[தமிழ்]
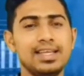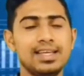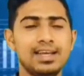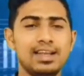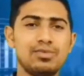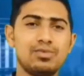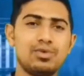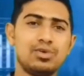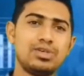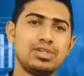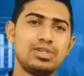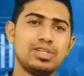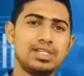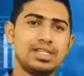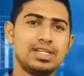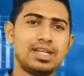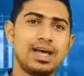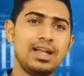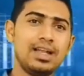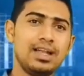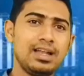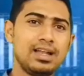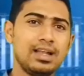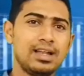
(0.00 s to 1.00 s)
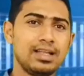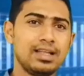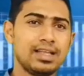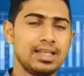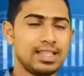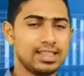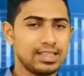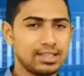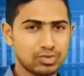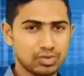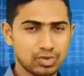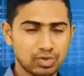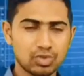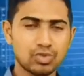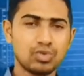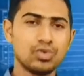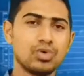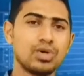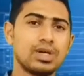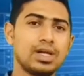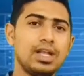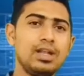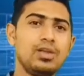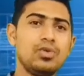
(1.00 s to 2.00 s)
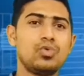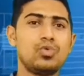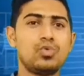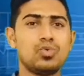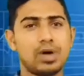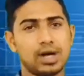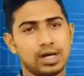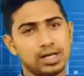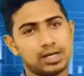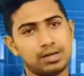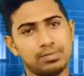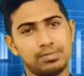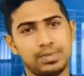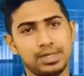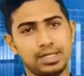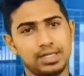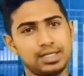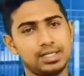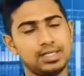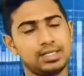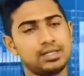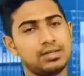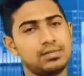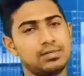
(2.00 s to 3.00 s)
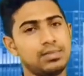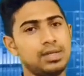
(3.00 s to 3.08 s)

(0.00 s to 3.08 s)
நிகழ்வொன்றினால் இந்த சொத்துக்கள் உருவாக்கப்பட்டிருக்கு